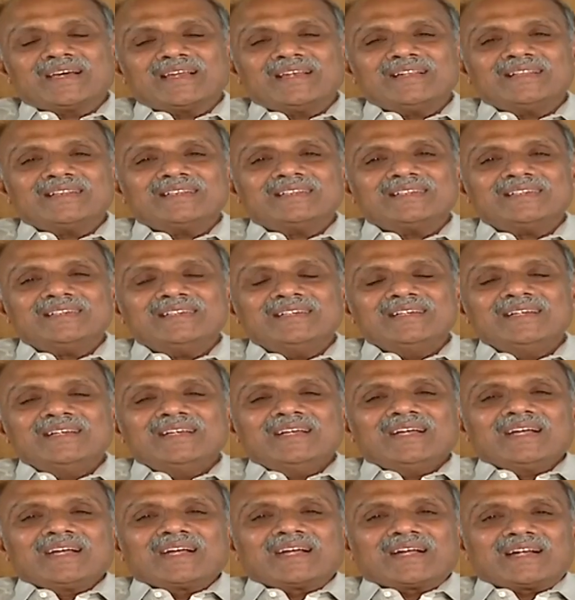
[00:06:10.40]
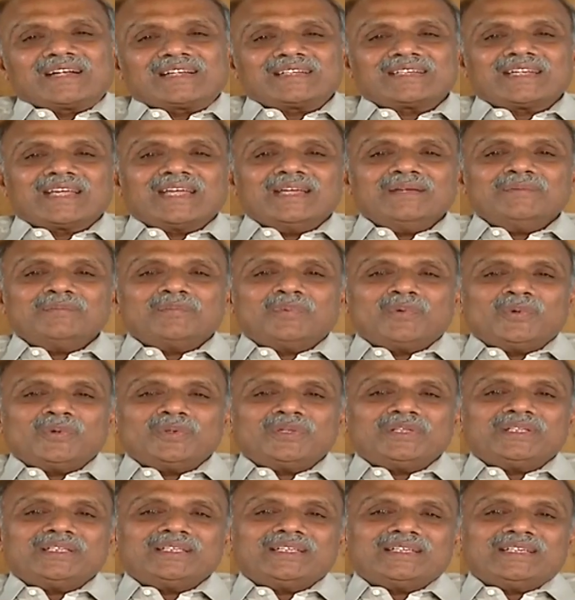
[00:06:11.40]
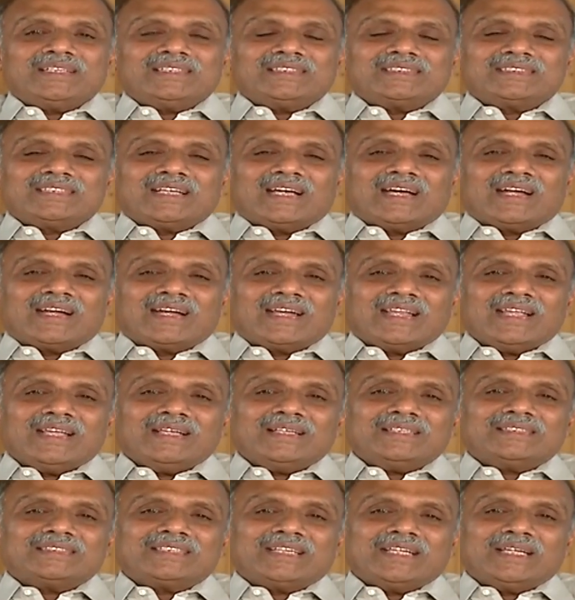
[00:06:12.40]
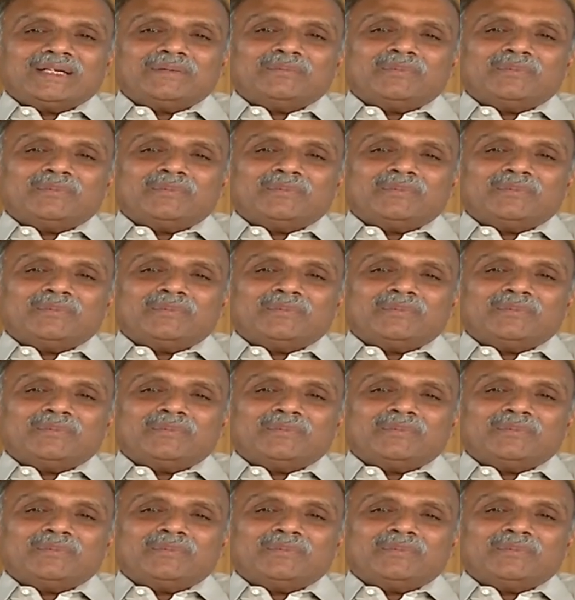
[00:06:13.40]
கருத்து கட்டாயம் பூர்த்தி அடைய செய்ய